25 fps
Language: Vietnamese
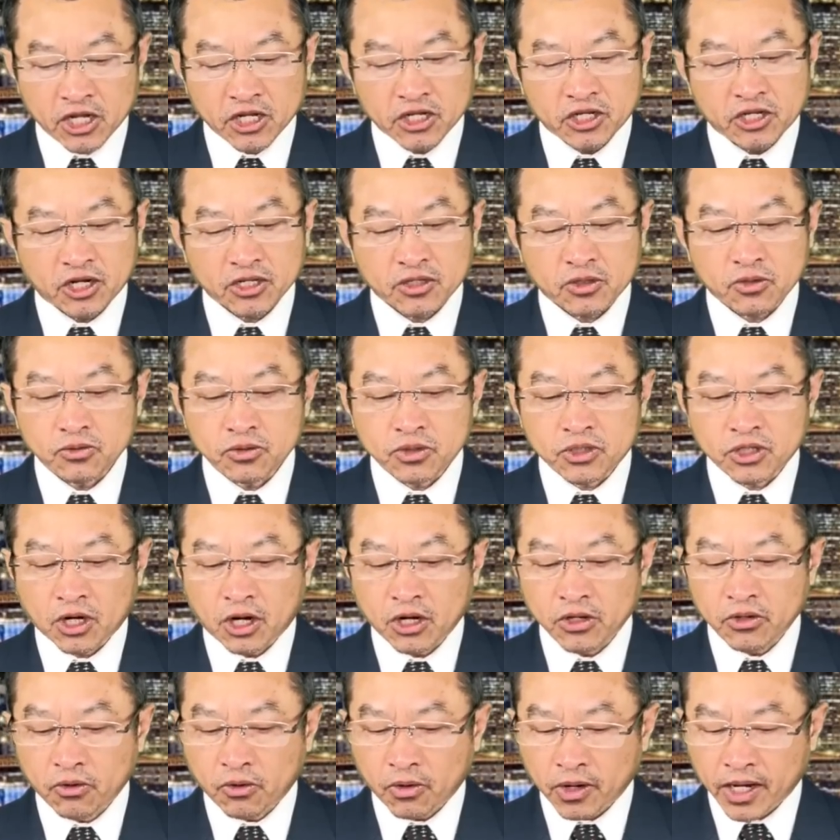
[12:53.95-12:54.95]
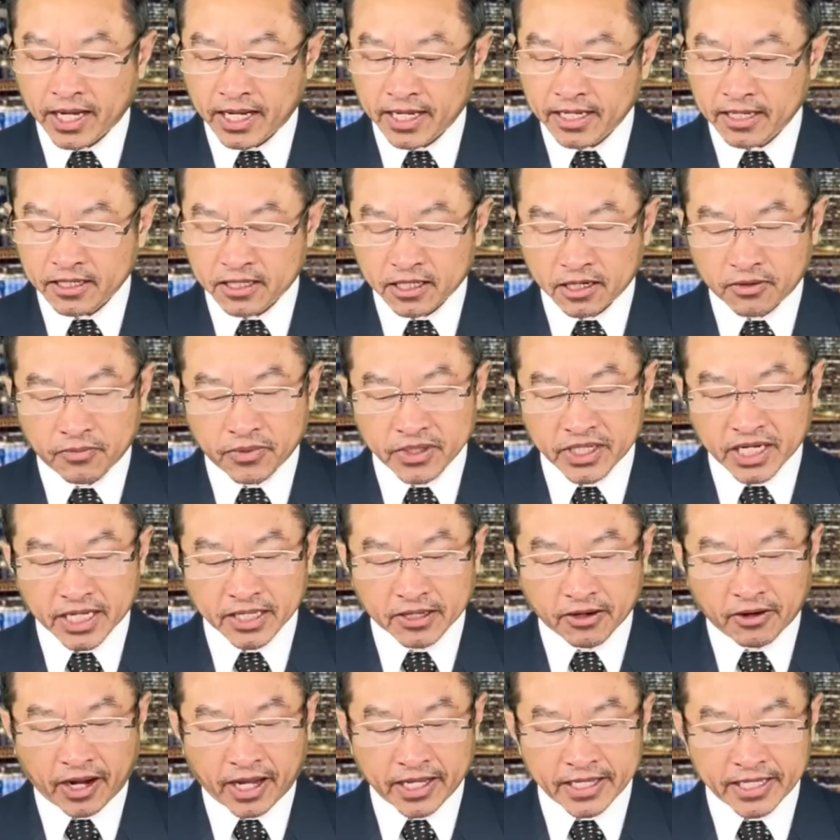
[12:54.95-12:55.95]
cho tú trò dục linh lấy trong một sát
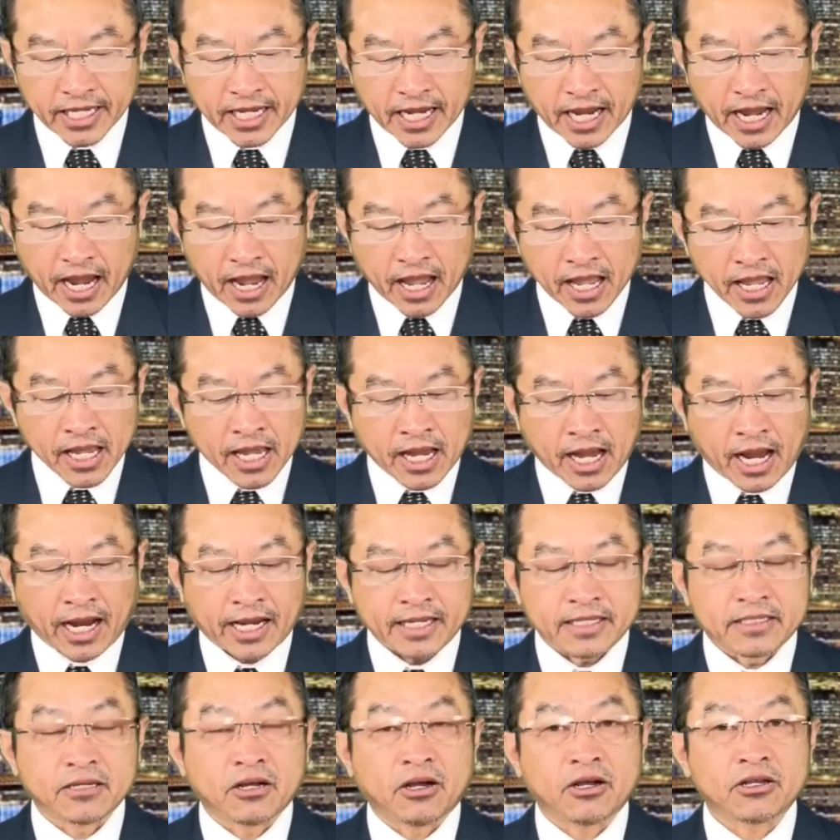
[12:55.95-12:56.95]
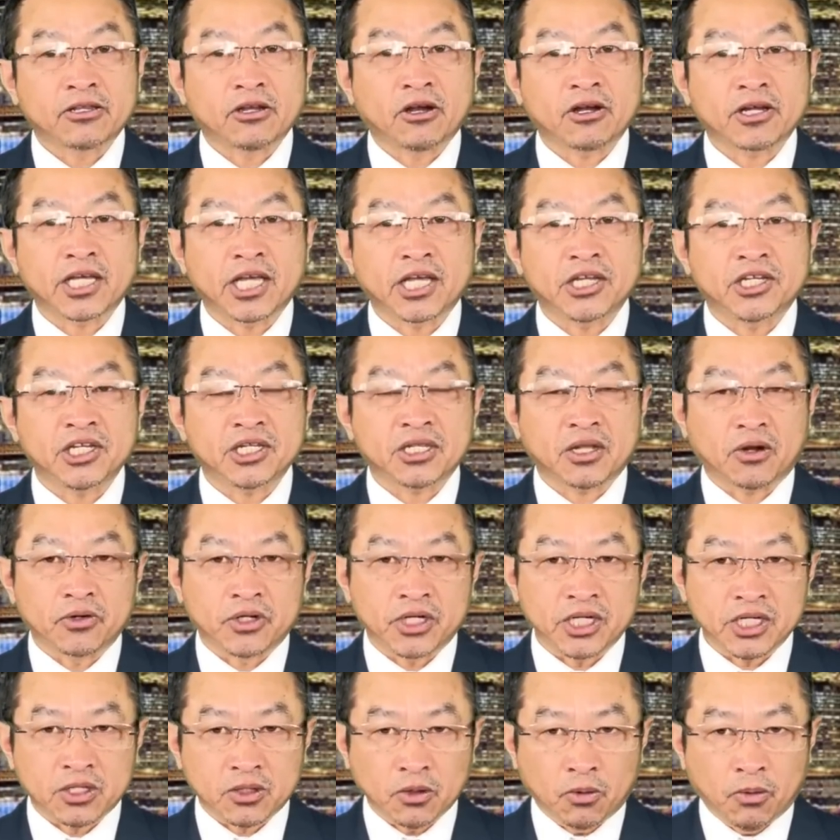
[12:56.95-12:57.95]
tử hai tia hay cho cho cái sinh đầu
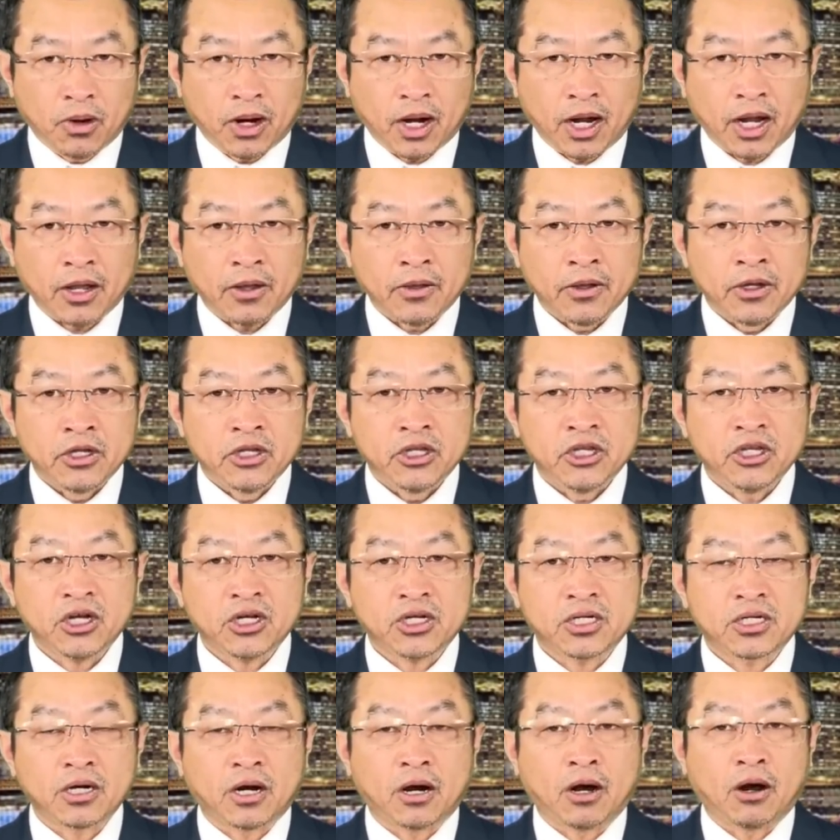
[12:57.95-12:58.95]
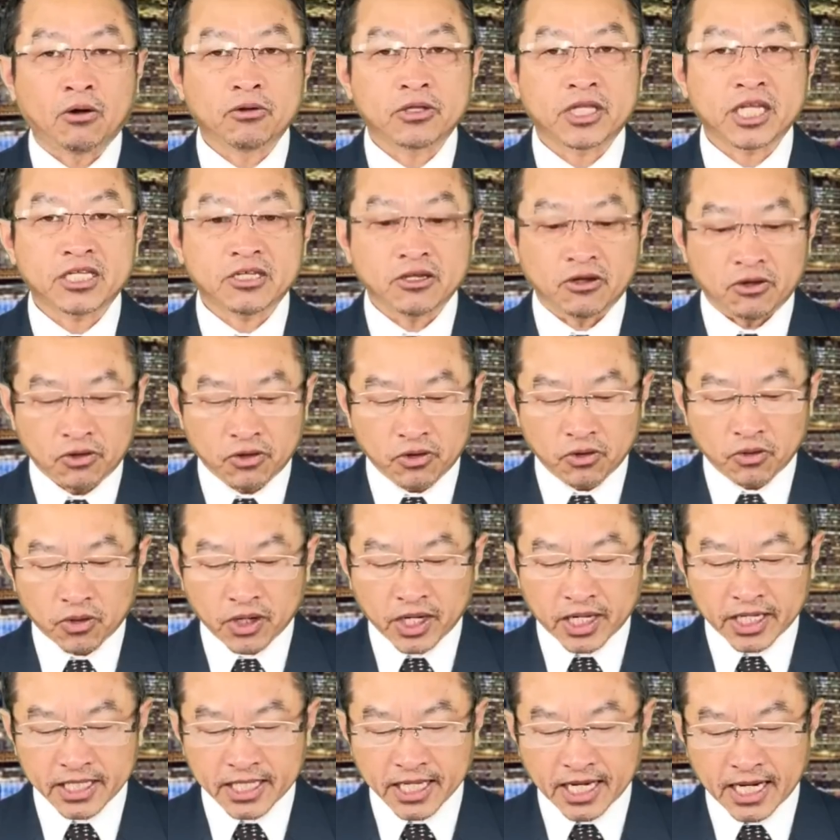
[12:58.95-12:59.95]
sinh tua nhớ trò hậu tới chiều dục
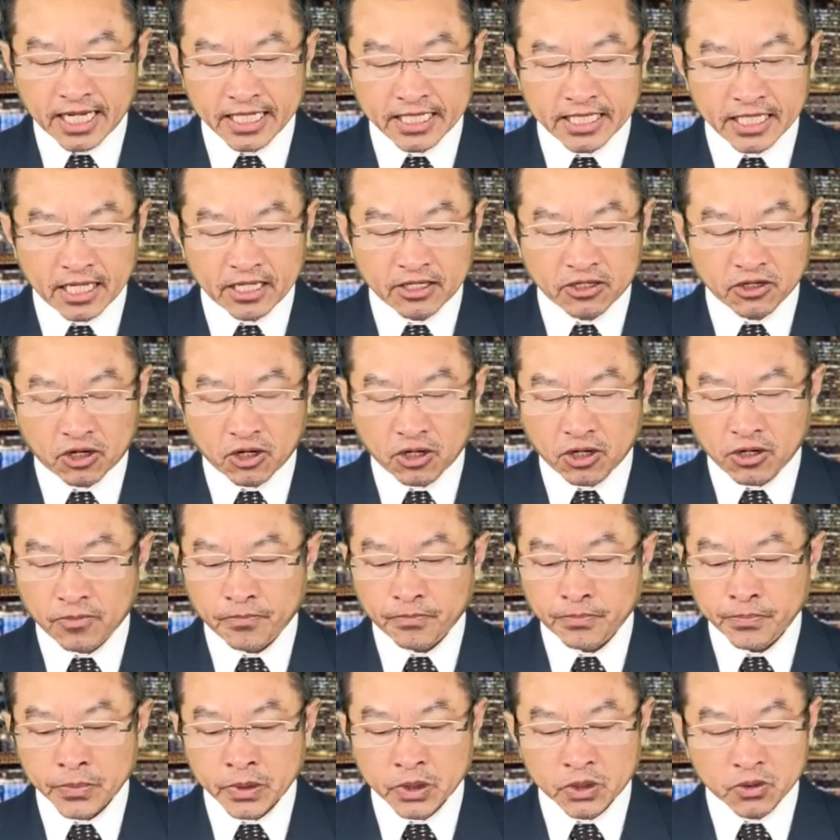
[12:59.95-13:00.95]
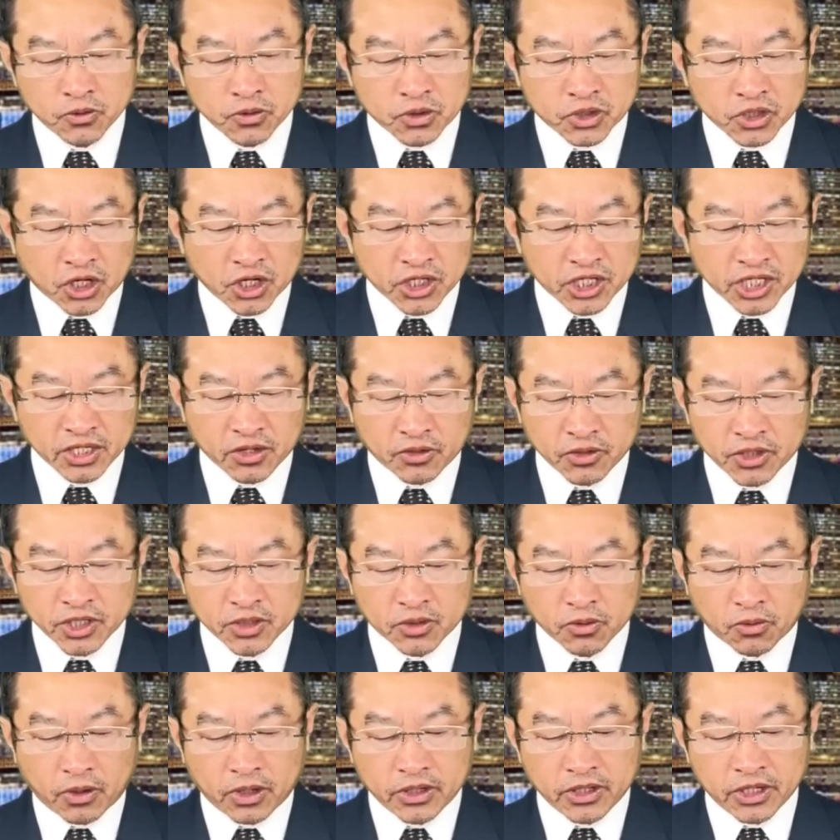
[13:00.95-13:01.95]
linh thế là sẽ cho tú trò sinh đầu sinh
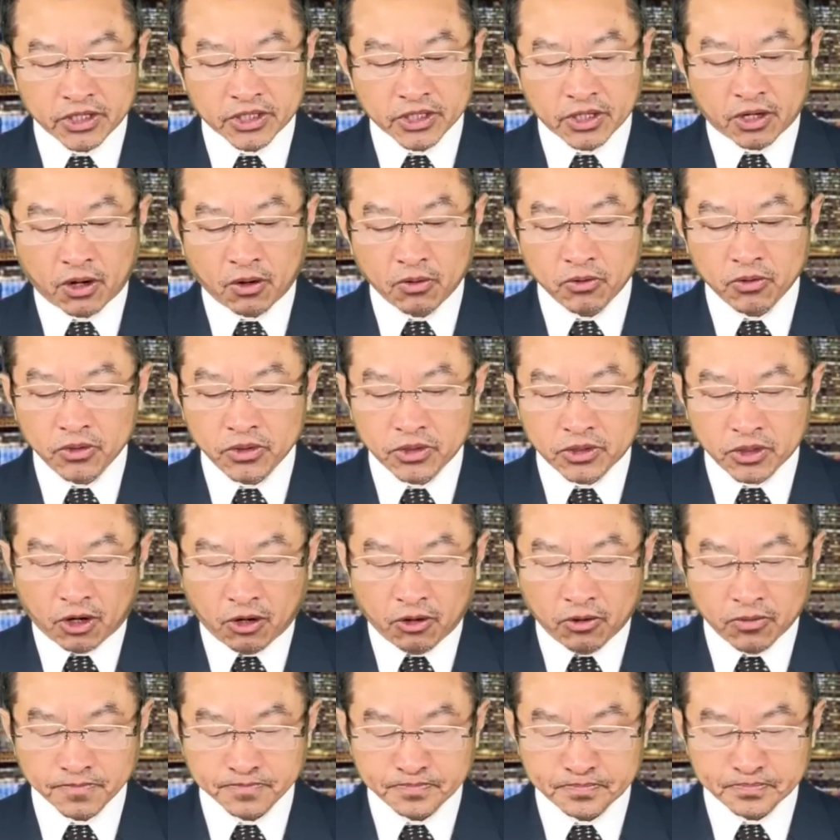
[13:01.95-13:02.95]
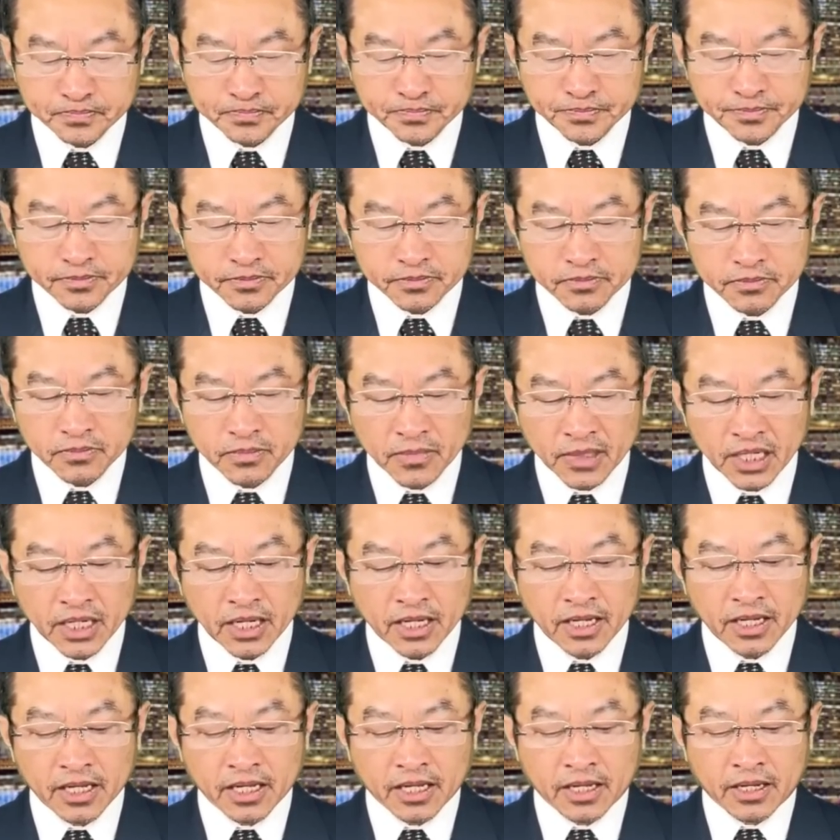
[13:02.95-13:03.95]
tua nhớ trò hậu luôn rồi
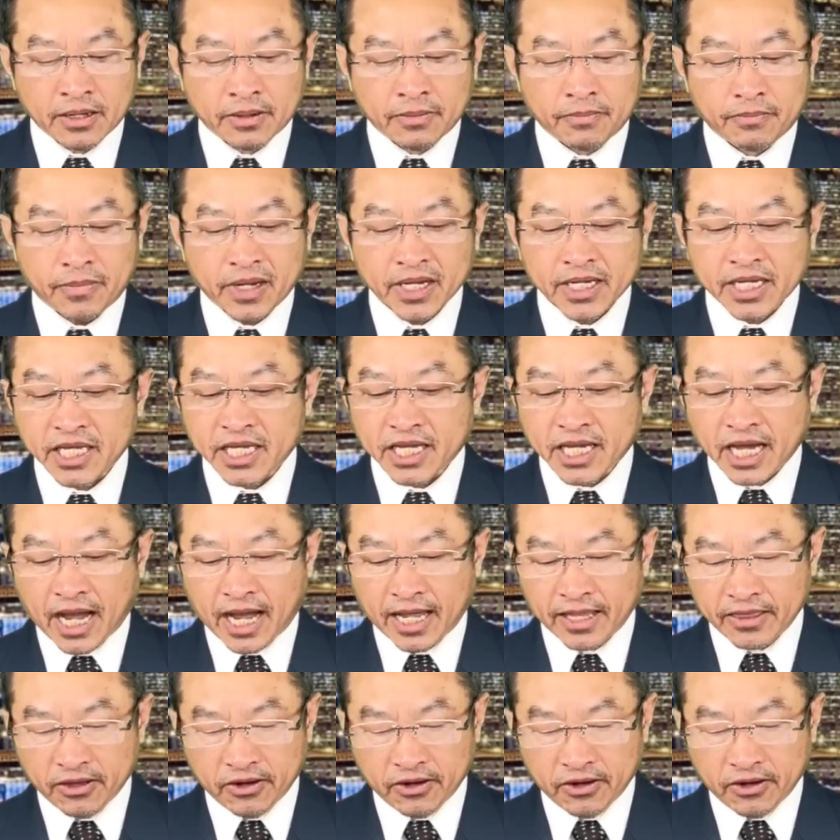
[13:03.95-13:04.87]
mà cái cả là